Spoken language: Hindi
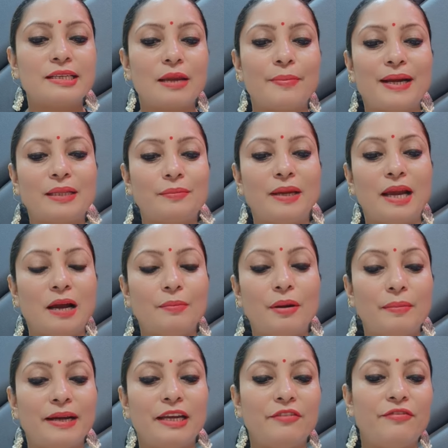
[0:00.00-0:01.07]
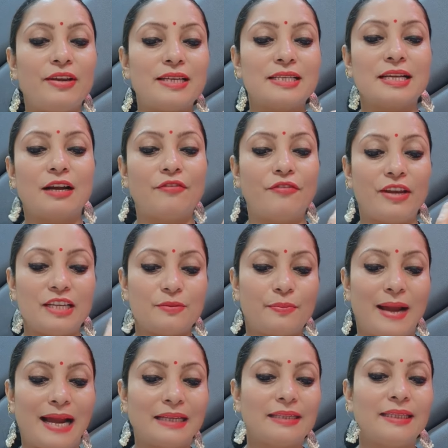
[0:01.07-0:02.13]
इसके बाद में हम हमारे फेस का फेस
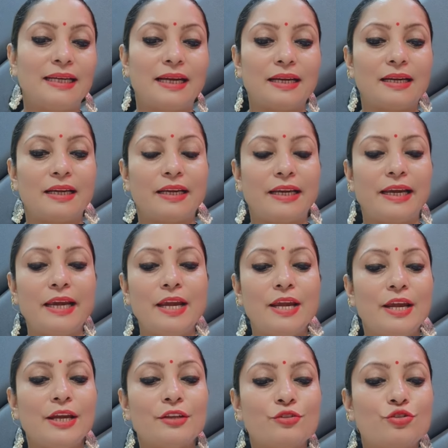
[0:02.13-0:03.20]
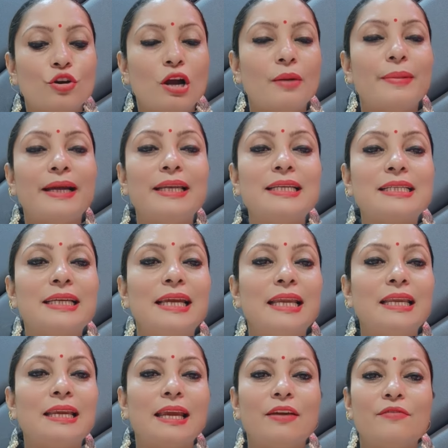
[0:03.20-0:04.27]
पैक तैयार करेंगे जो हमारी
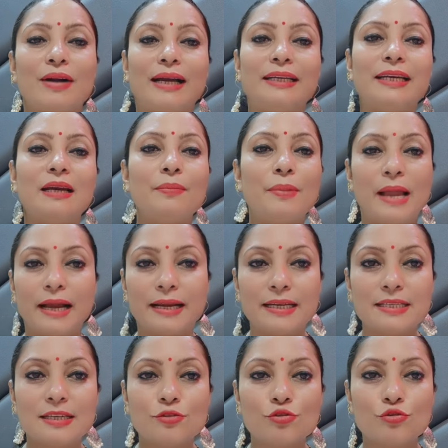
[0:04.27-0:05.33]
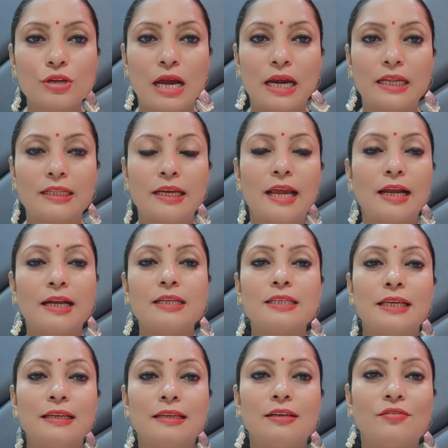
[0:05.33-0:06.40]
स्किन के व्हाइट एंड ब्लैकेट से छुटकारा दिलाएगा
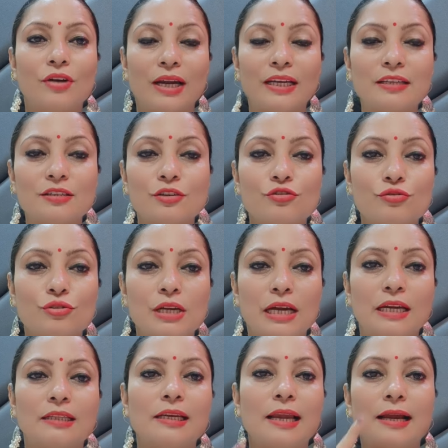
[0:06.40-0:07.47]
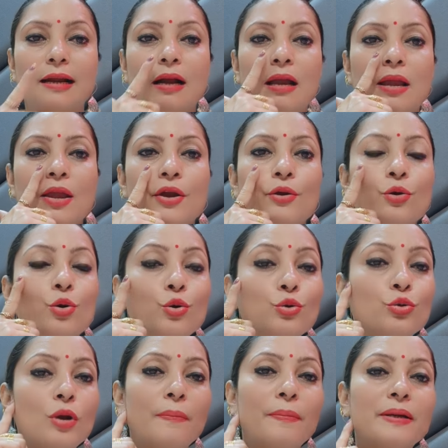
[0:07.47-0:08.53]
स्किन की ड्राइनेस से छुटकारा दिलाएगा
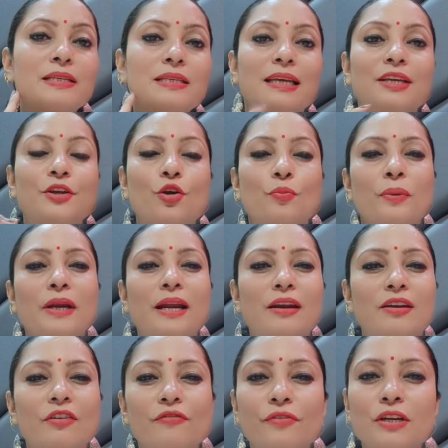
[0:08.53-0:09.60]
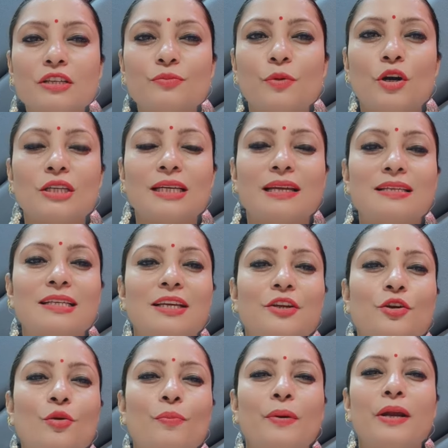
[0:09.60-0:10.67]
खुरदुरापन स्किन के ऊपर है रफनेस बहुत ज्यादा स्किन
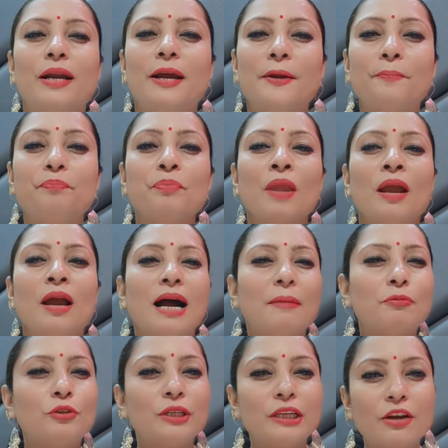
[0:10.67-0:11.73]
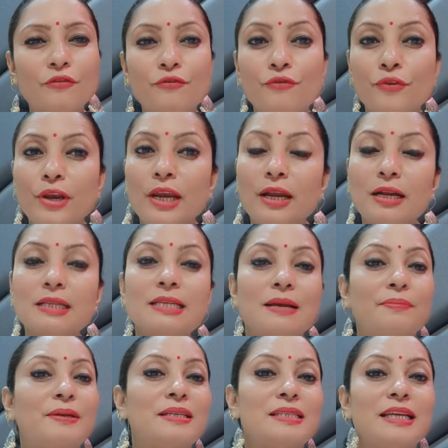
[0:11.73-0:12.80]
के ऊपर है आपको दिख रहा है फ्रीकल्स
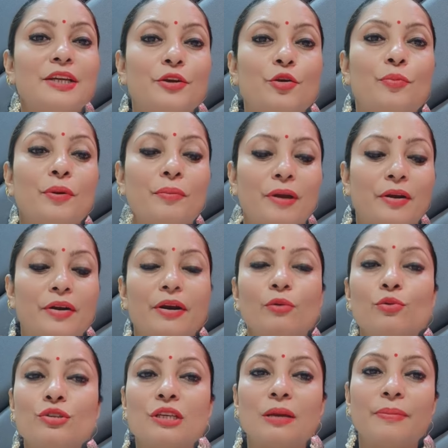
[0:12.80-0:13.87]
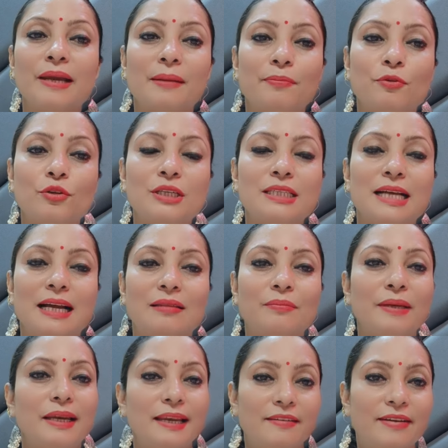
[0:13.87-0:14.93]
आपकी स्किन के ऊपर बन रहा है उससे भी आपको निजात
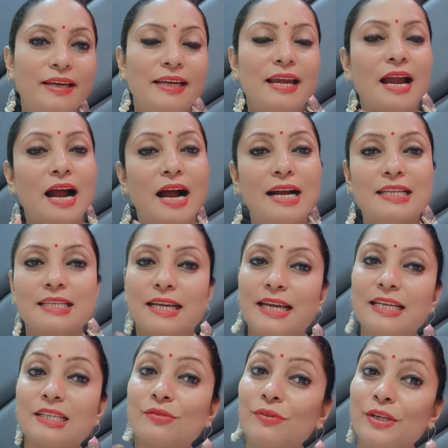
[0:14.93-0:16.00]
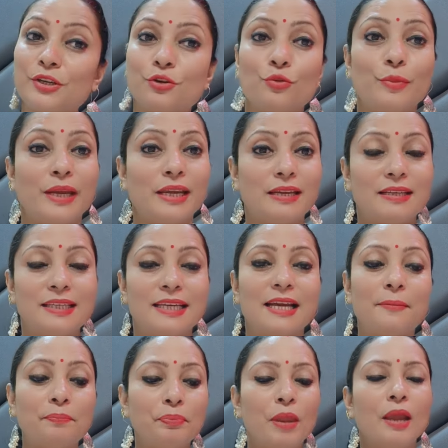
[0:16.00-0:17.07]
मिलने वाली है आज के इस वीडियो में ही ठीक
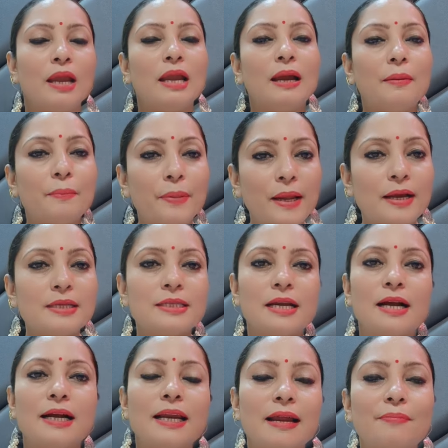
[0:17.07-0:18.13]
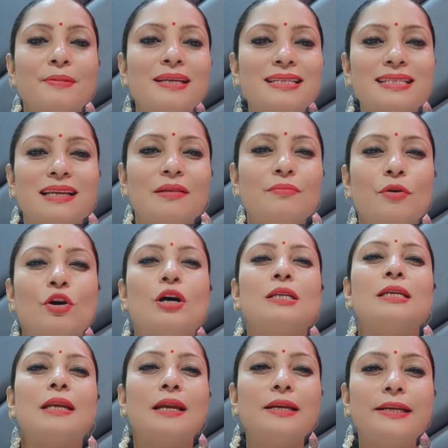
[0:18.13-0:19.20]
है प्लस अगर आपकी स्किन बहुत
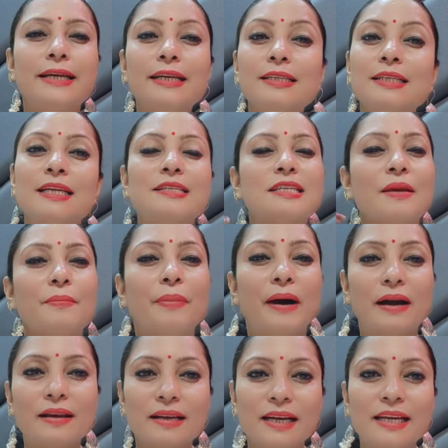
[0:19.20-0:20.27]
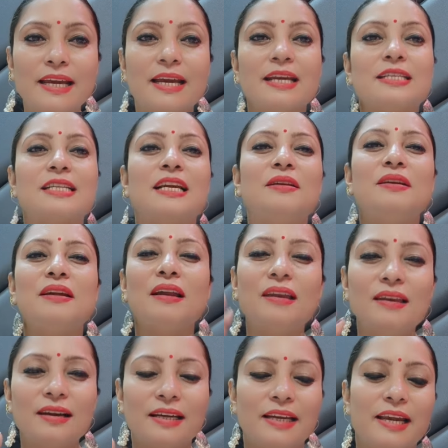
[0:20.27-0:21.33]
ज्यादा डेड स्किन से भर गई है स्किन डल
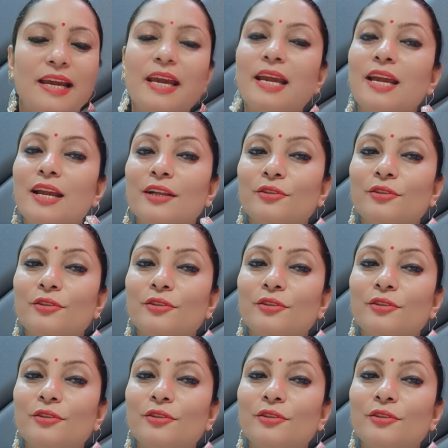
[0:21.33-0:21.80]
लग रही है